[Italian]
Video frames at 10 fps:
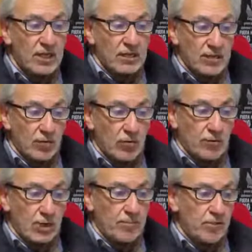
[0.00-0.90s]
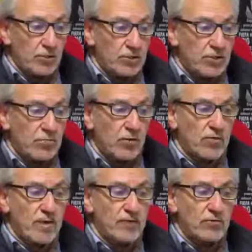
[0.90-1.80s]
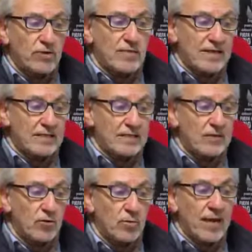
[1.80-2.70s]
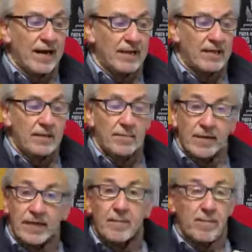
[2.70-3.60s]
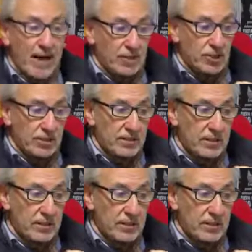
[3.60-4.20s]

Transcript: di contrapporsi un movimento di massa e globale per la pace,